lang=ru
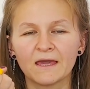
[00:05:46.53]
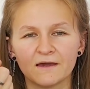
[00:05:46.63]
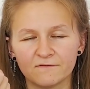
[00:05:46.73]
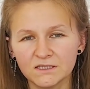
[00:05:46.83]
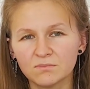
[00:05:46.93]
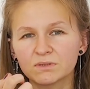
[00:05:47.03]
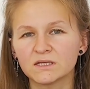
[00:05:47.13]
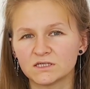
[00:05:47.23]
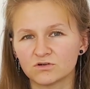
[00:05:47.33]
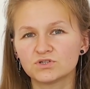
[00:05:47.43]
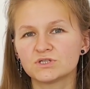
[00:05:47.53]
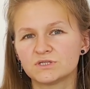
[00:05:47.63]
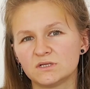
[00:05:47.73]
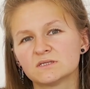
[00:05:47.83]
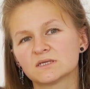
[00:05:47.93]
И в этом плане я очень
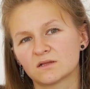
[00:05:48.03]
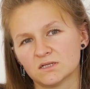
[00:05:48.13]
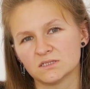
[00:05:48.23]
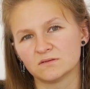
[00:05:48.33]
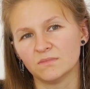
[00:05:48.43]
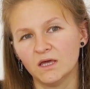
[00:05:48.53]
сильно согласна.